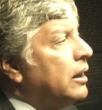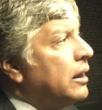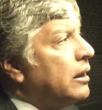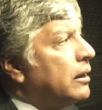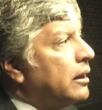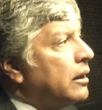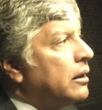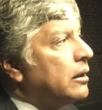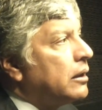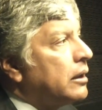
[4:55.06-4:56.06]
y
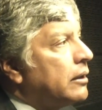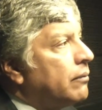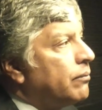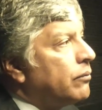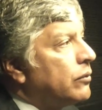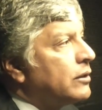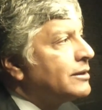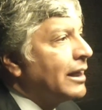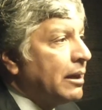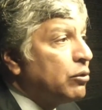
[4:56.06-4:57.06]
eh,
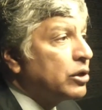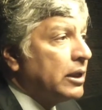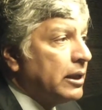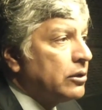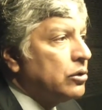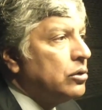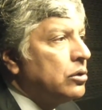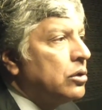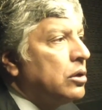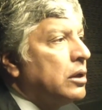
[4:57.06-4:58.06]
seguimos
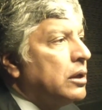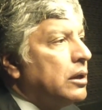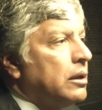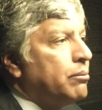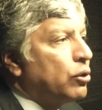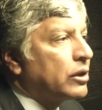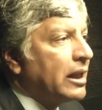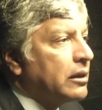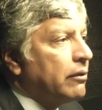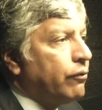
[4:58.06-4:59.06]
teniendo
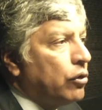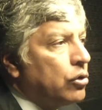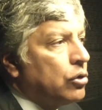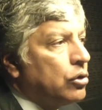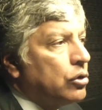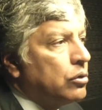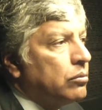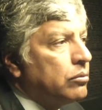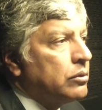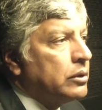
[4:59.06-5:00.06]
importantes focos
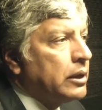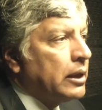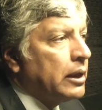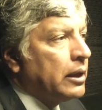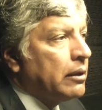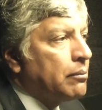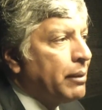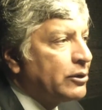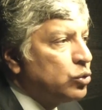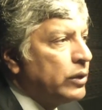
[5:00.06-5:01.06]
de
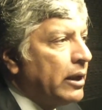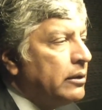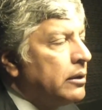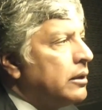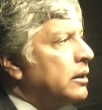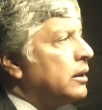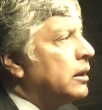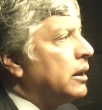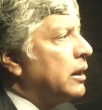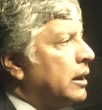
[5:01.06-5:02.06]
basura
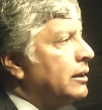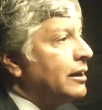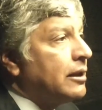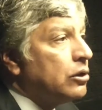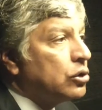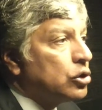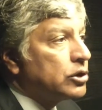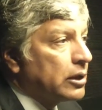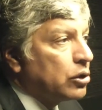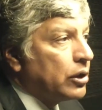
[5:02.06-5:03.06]
en
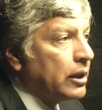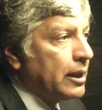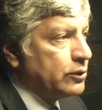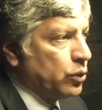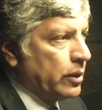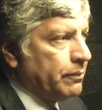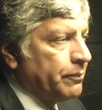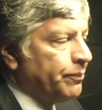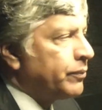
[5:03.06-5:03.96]
distintos sectores de la ciudad.